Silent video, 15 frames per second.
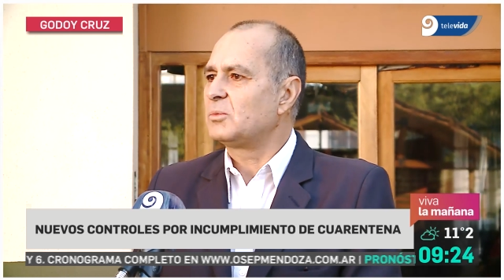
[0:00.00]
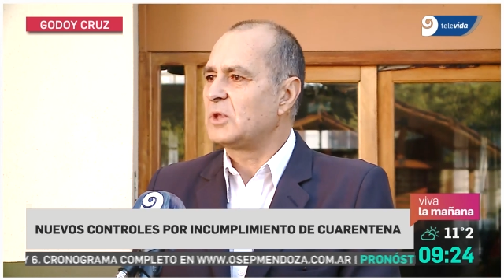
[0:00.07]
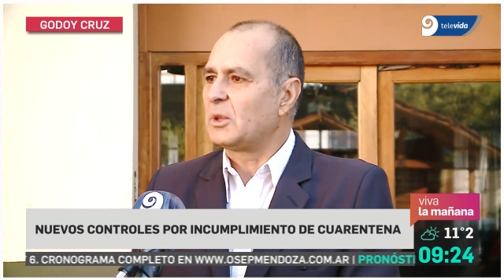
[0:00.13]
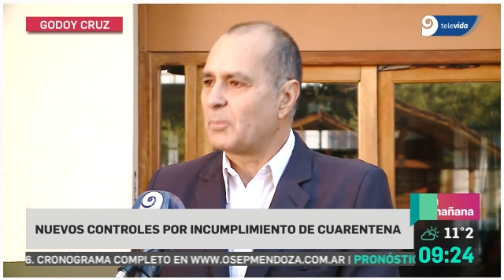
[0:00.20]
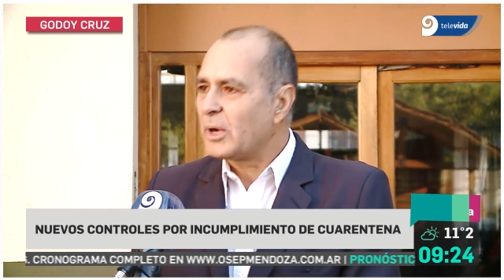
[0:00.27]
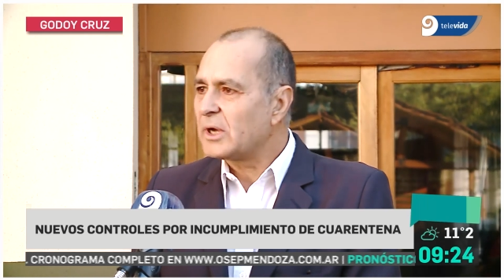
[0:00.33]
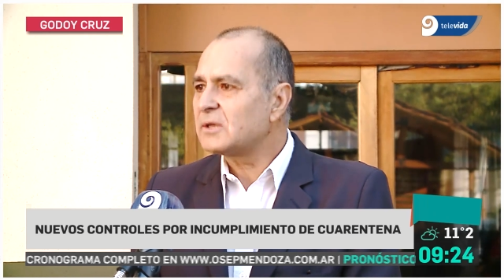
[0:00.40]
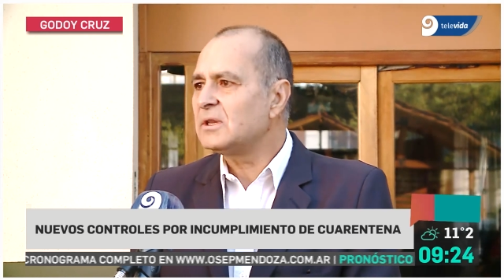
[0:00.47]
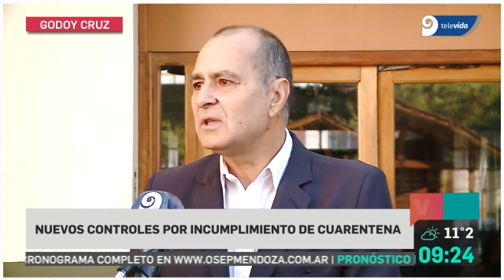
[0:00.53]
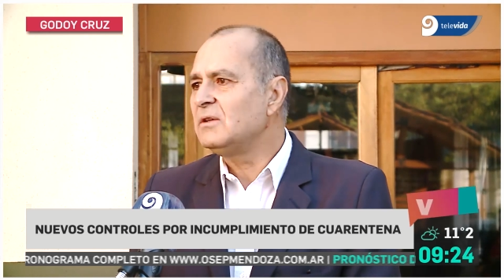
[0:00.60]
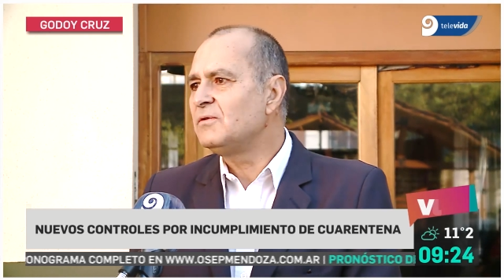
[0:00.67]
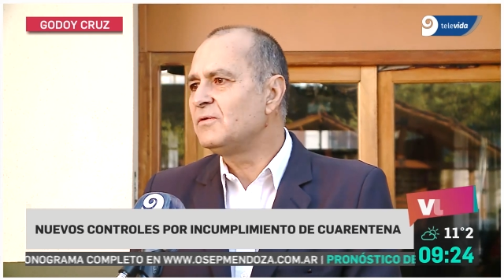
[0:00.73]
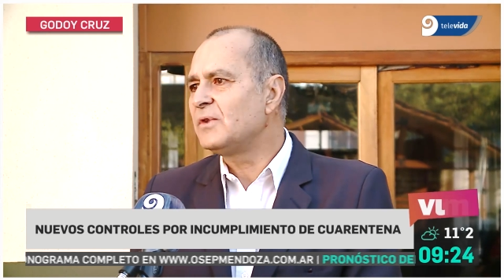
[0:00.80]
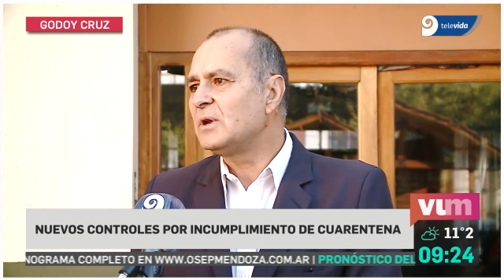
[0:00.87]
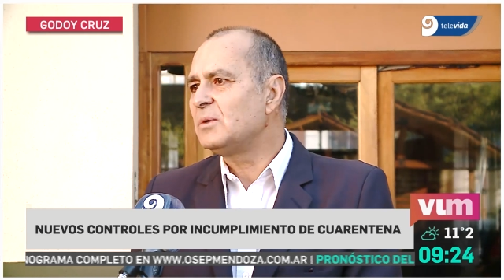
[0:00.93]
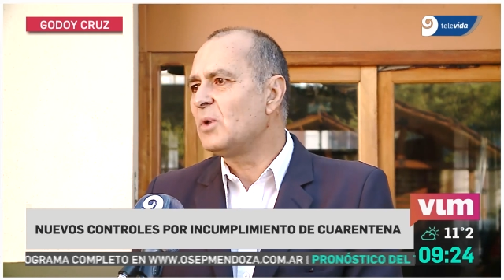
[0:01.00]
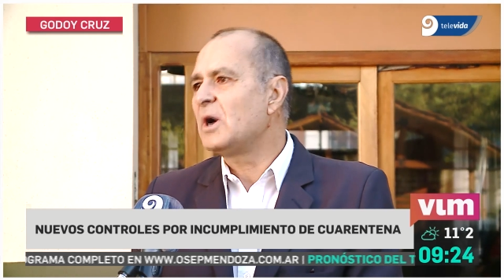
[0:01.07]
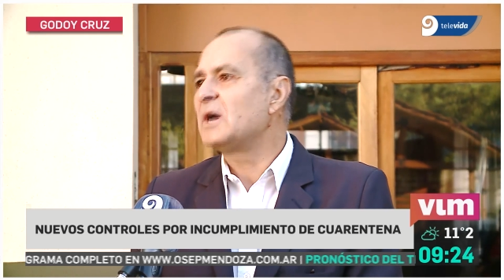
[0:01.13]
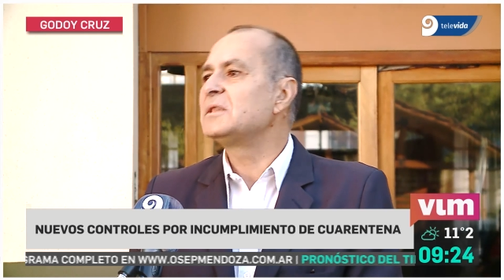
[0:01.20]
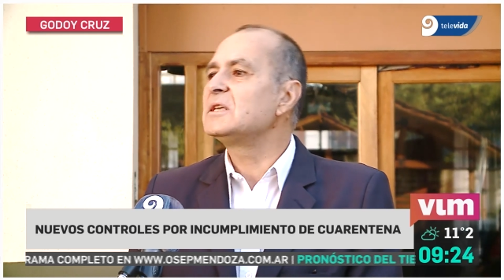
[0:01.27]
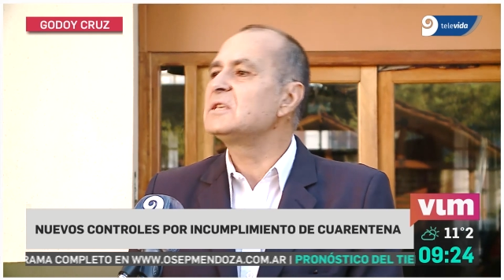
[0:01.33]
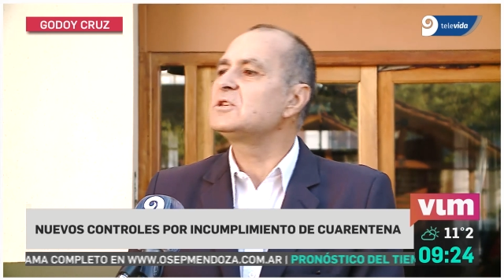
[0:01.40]
de parte de enfermos
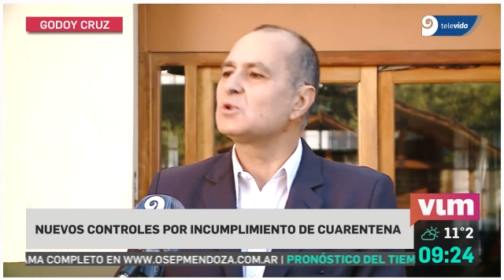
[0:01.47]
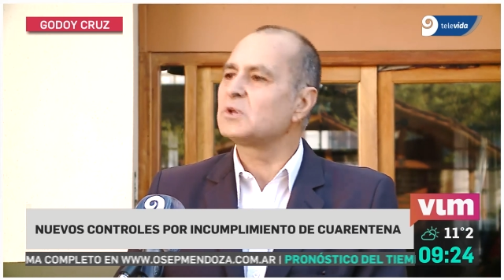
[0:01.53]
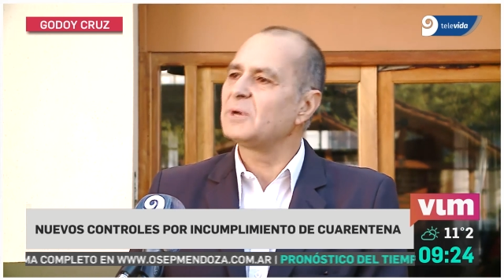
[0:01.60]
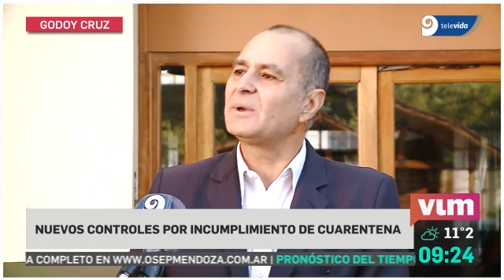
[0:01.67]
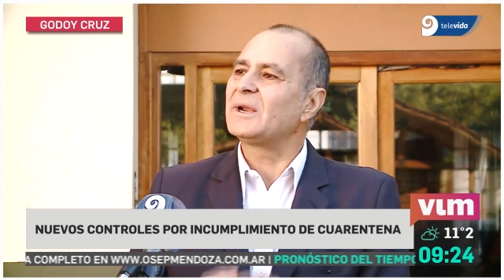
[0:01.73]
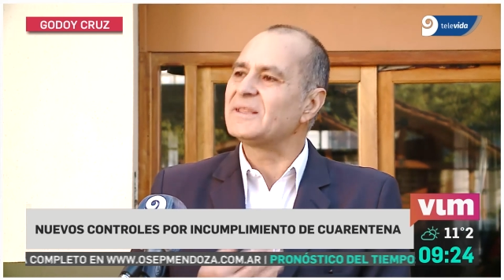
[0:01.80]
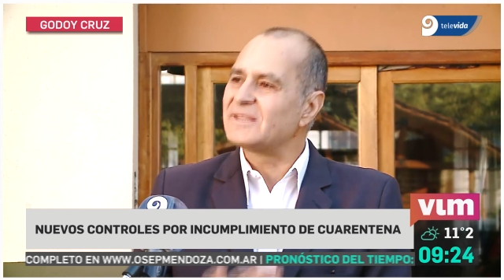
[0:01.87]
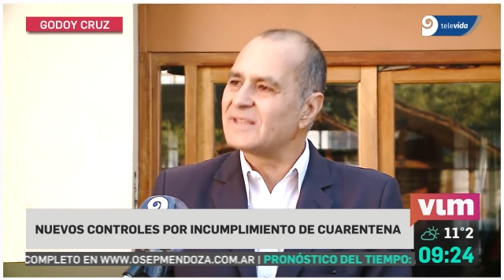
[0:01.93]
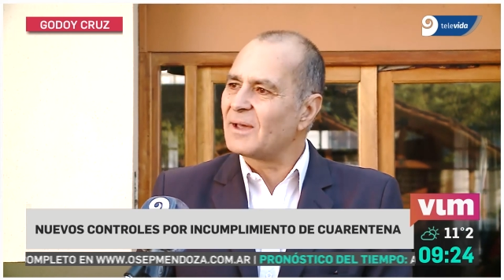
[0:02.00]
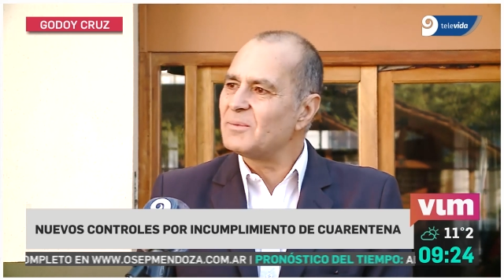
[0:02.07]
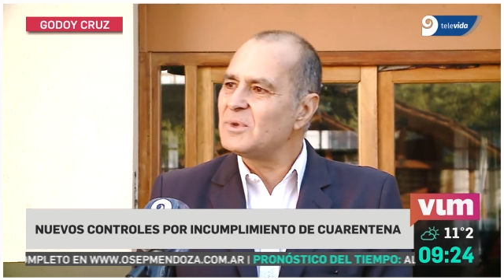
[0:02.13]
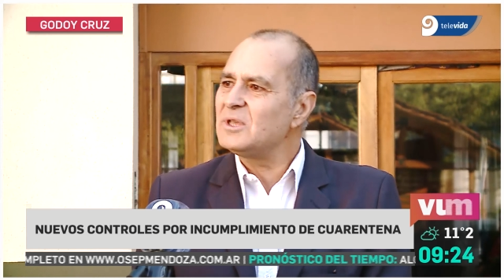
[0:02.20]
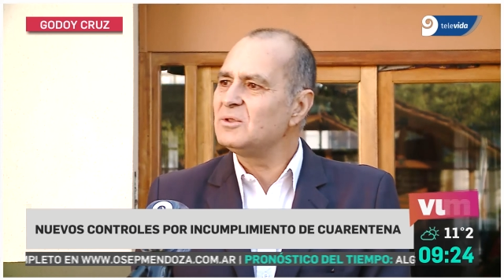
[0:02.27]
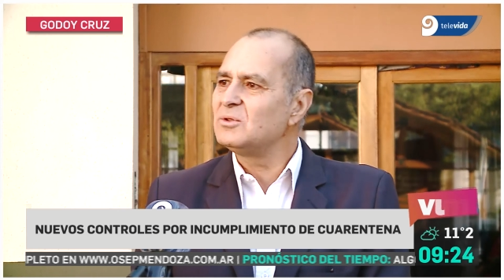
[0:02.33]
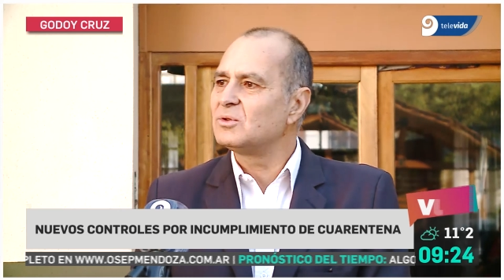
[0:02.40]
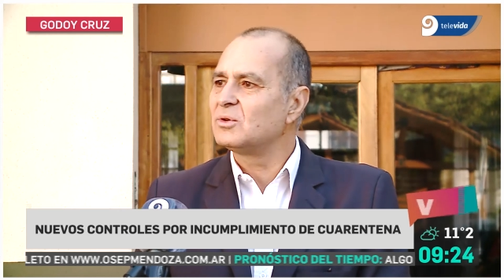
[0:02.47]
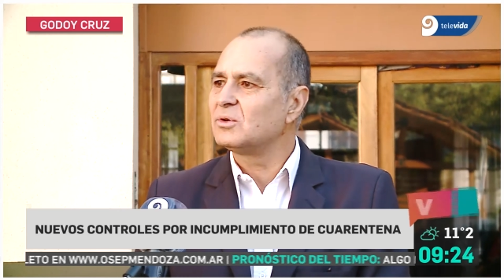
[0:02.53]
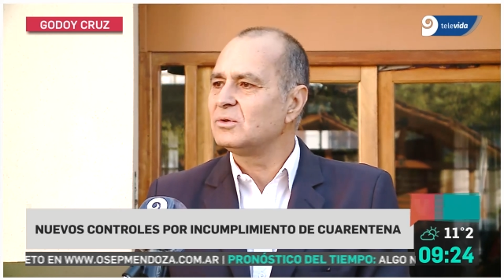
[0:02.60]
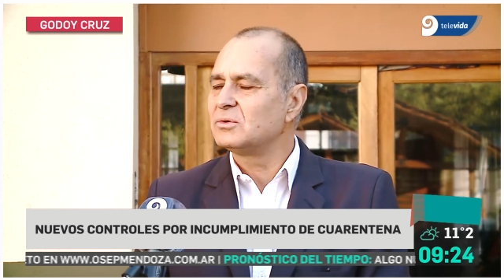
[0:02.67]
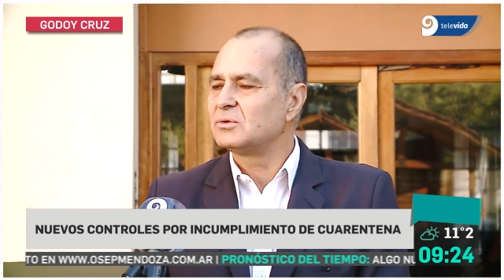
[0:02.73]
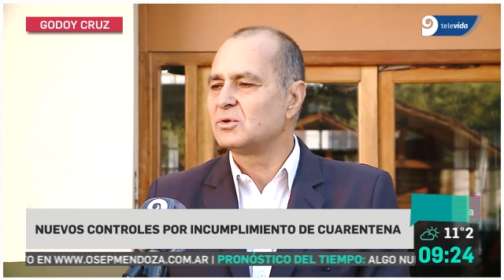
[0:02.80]
han hecho quebrantamiento,